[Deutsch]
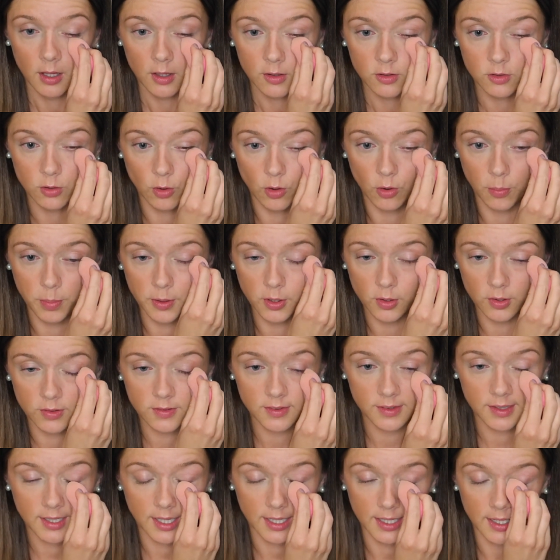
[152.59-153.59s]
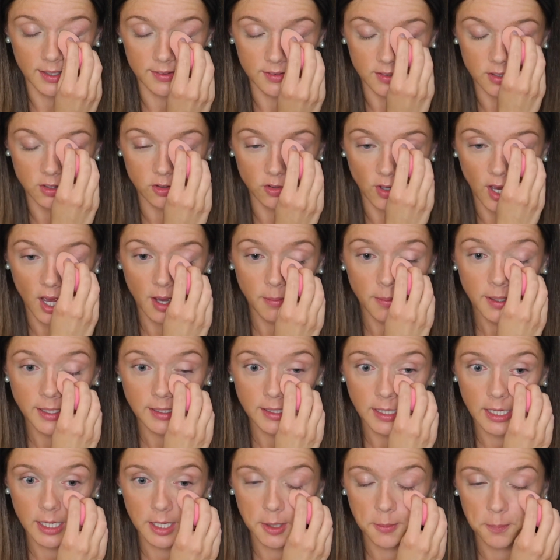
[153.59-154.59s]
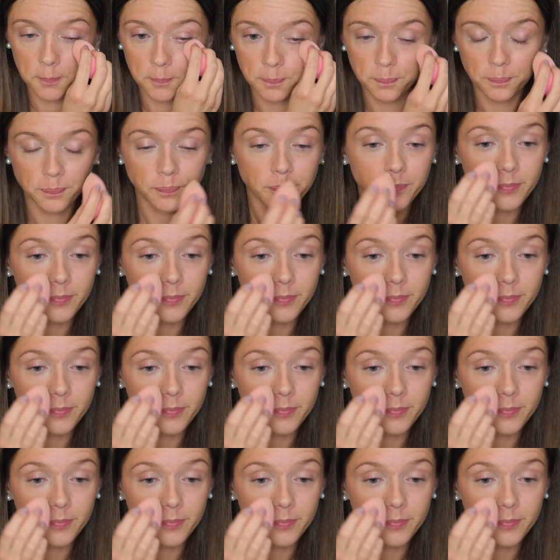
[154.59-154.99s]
so benutzen kann, dass ich zur Arbeit gehe.